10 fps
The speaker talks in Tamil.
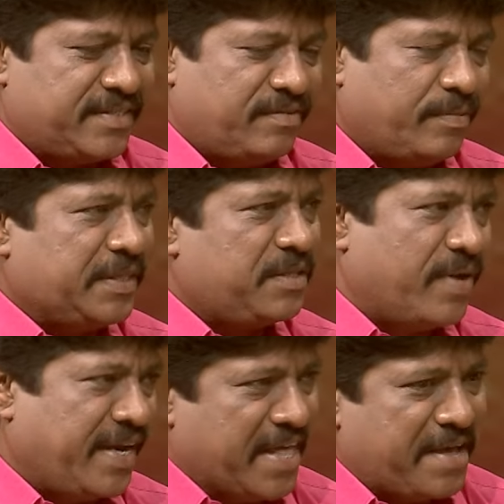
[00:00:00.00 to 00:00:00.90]
விபத்து
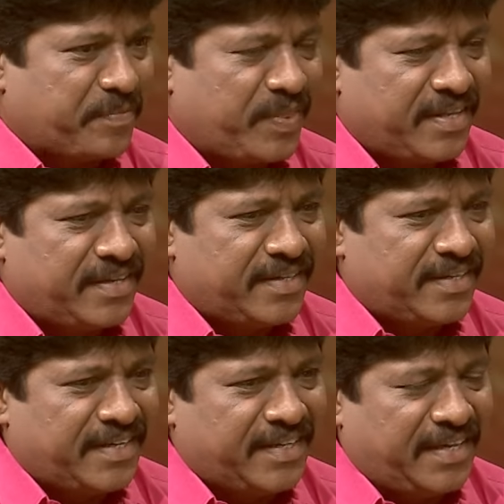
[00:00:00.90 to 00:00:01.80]
மாதிரி தான்
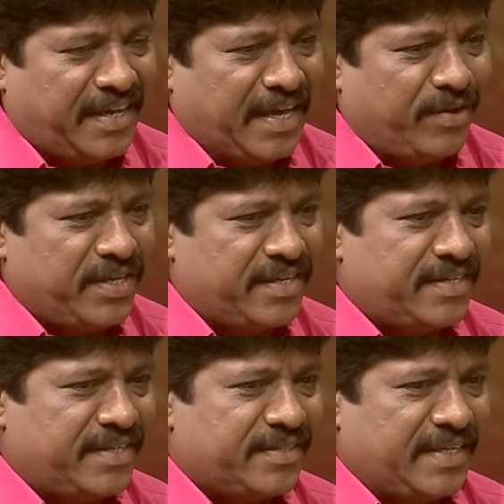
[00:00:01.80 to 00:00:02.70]
அதாவது
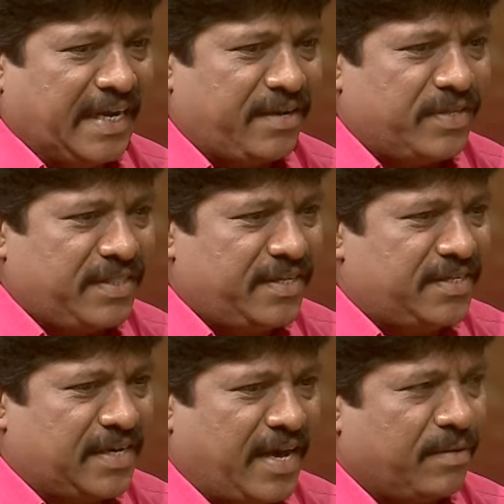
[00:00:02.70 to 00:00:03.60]
எனக்கு வந்து
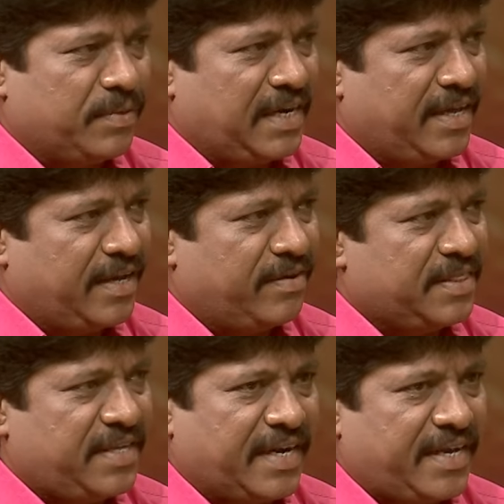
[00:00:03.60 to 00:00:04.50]
ஆரம்பத்தில்
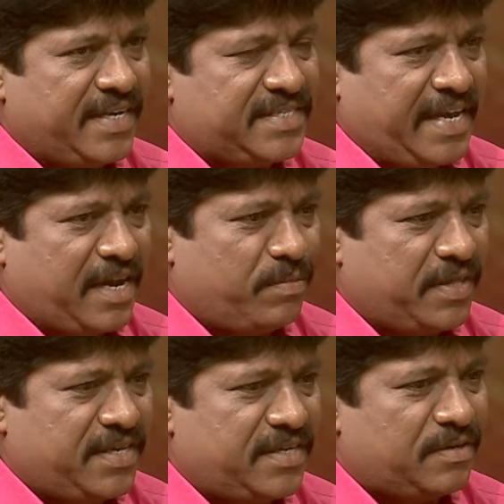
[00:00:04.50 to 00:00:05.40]
வந்து எனக்கு இசை
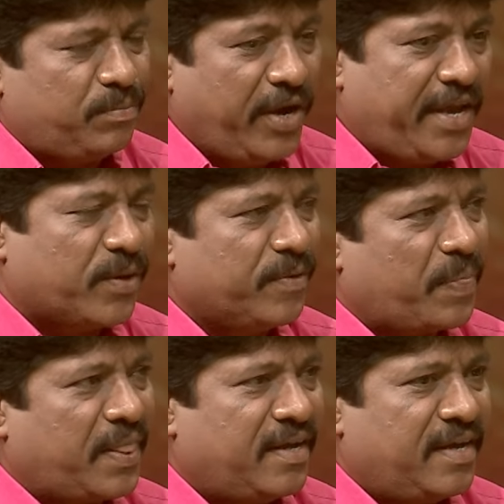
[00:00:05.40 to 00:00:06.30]
என்பது பிடிக்கும்
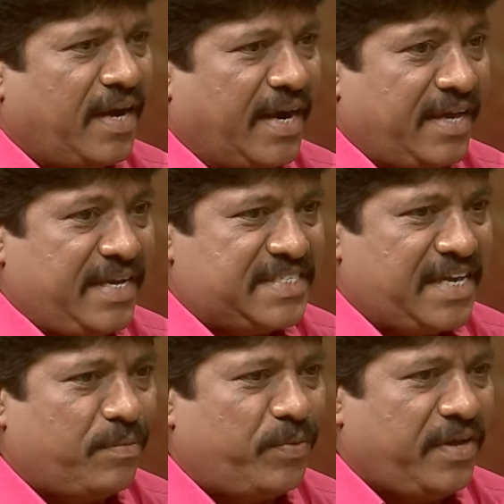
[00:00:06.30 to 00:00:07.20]
ஆனால்
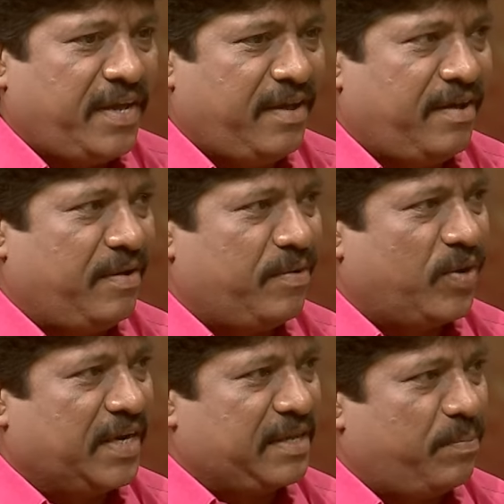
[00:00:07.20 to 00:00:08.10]
இசையை போய்
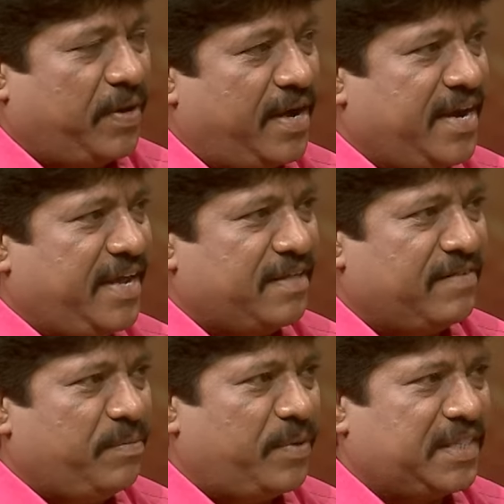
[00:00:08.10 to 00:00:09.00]
ஒரு இடத்துல பாடி அதை
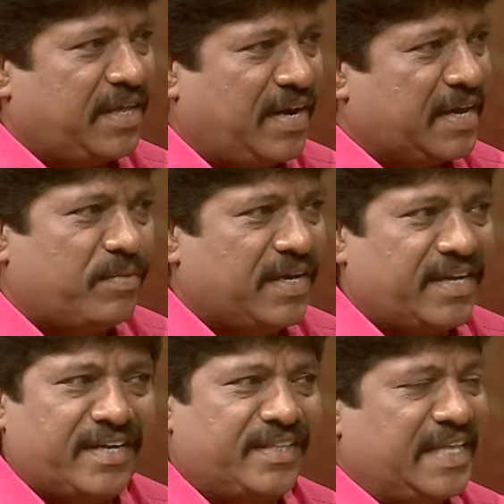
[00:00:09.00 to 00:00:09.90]
வெளிப்படுத்தவெல்லாம்
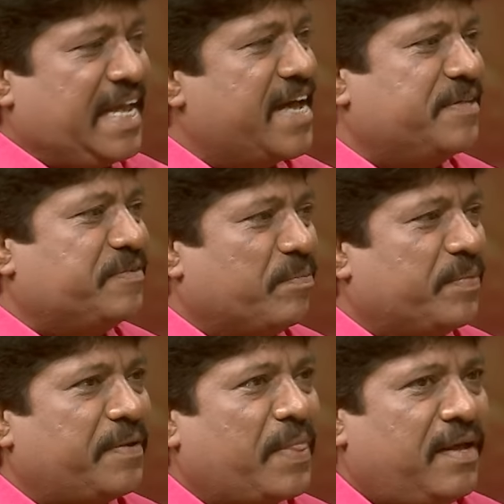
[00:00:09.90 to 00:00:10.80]
நம்மளுக்கு தெரியாது
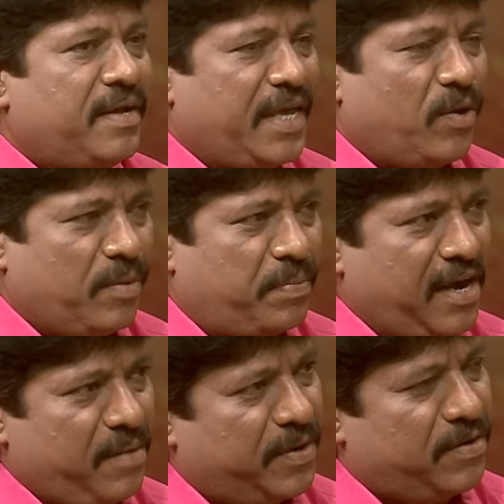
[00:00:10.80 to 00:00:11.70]
அப்போ என்னுடைய
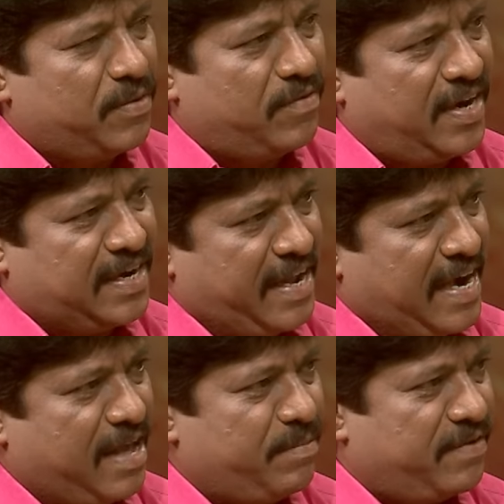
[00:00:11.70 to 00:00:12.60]
பள்ளி பருவ வாழ்க்கை
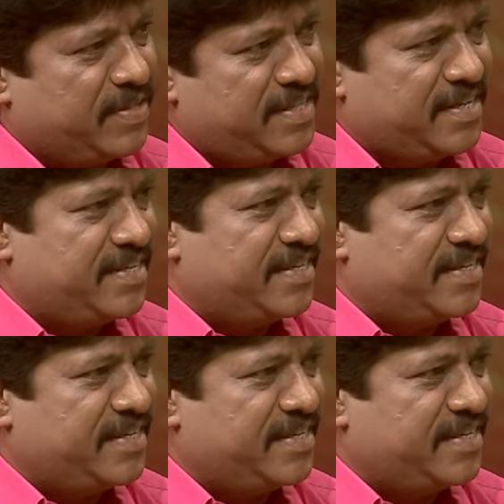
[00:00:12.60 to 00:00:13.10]
எல்லாமே வந்து